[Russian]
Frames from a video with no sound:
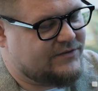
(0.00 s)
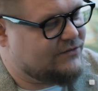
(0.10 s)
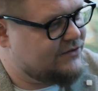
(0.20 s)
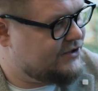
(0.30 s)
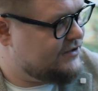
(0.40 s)
в
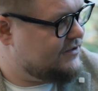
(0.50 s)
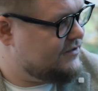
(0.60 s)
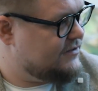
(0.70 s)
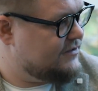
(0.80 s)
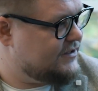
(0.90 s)

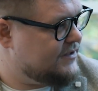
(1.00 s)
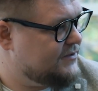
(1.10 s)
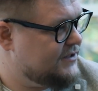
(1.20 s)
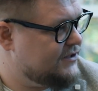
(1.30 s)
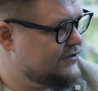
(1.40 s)
Сочи
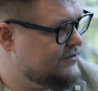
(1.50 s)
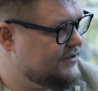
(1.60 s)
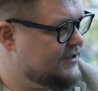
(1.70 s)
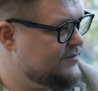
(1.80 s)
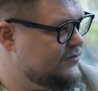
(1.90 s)
сам знаю, что
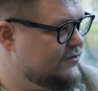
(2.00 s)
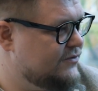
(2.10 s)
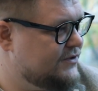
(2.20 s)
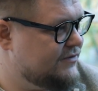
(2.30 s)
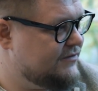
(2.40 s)

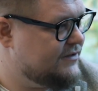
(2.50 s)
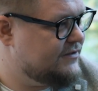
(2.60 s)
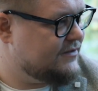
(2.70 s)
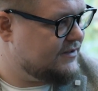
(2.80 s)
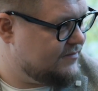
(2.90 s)

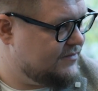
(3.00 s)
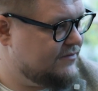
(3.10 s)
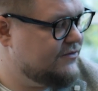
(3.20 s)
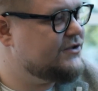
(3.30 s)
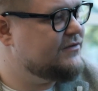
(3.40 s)
сейсмоустойчивость как
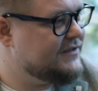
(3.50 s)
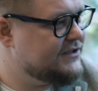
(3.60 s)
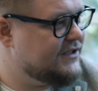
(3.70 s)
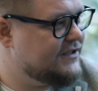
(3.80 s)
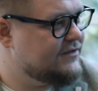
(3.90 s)
бы очень
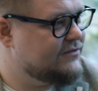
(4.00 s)
важна.